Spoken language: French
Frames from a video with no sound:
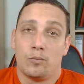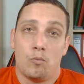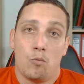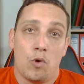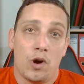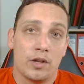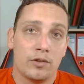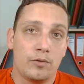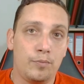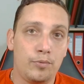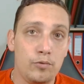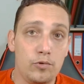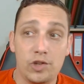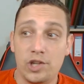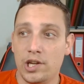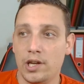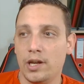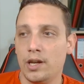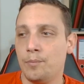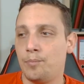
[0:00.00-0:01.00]
ont moins de
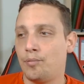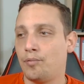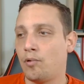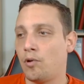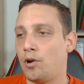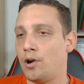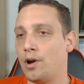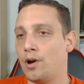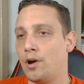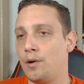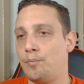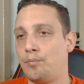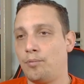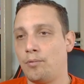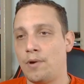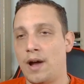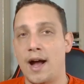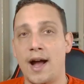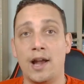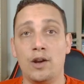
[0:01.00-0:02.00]
budget pour, euh,
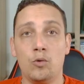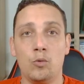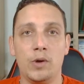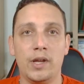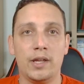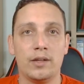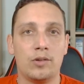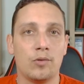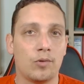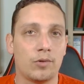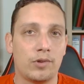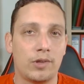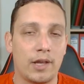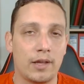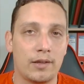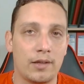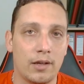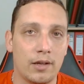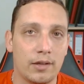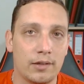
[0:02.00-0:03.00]
à allouer dans
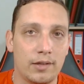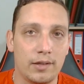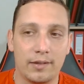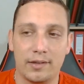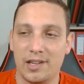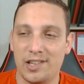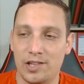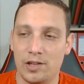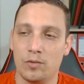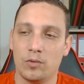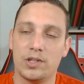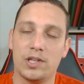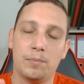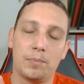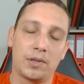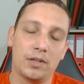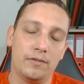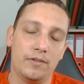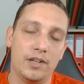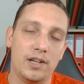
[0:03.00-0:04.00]
certains TCG, donc ils
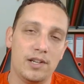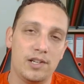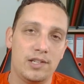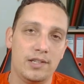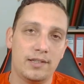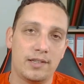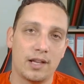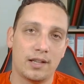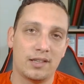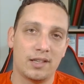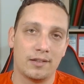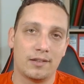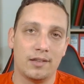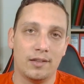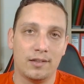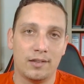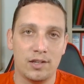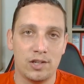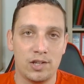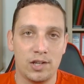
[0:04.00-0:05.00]
privilégient certains
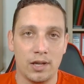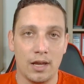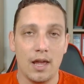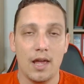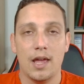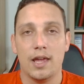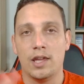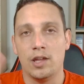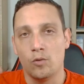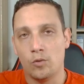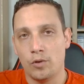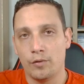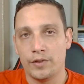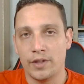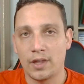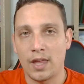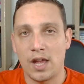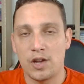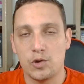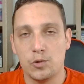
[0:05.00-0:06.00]
CCG, et on en
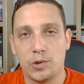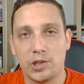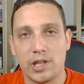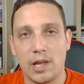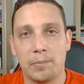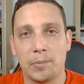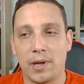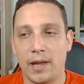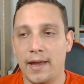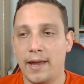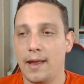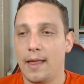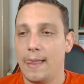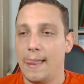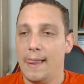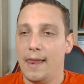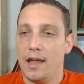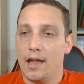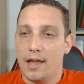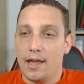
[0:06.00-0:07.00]
viendra juste après.
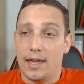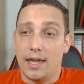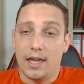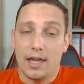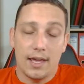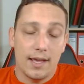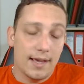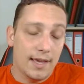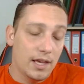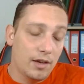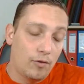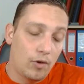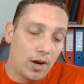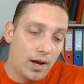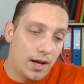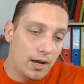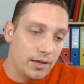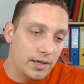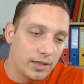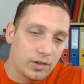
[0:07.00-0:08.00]
Et,
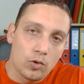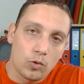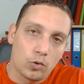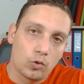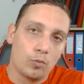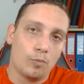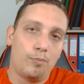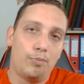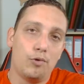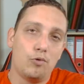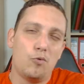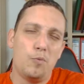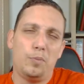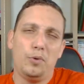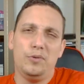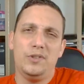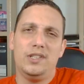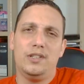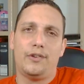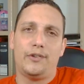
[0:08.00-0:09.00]
voilà, les temps sont beaucoup
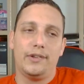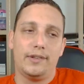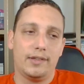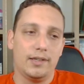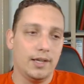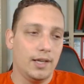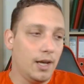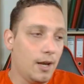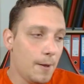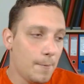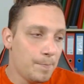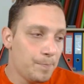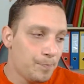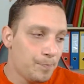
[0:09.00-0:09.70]
plus difficiles,